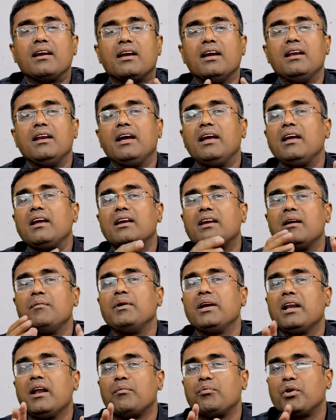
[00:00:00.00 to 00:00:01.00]
कि नहीं
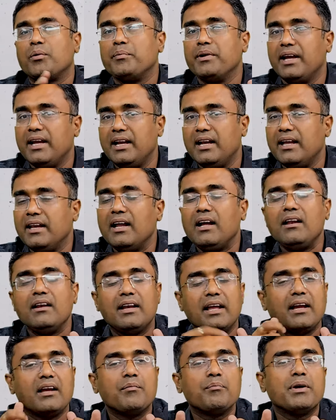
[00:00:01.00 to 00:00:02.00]
गेमिंग लैपटॉप नहीं लेना
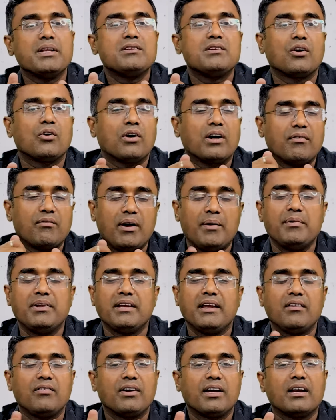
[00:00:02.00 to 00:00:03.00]
लेकिन बच्चे को अगर वेब
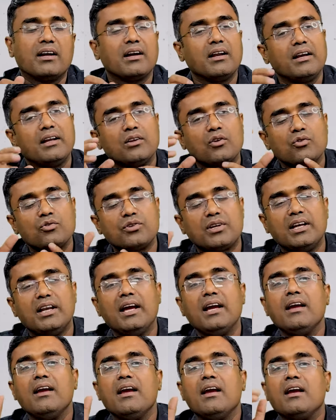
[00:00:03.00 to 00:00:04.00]
डिजाइनिंग वगैरह करनी है तो उसके
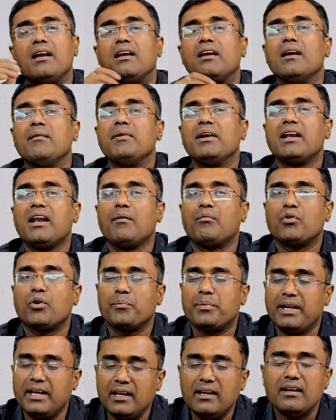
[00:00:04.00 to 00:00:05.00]
लिए गेमिंग
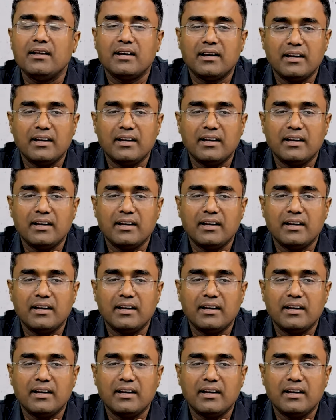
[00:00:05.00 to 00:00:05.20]
लैपटॉप ही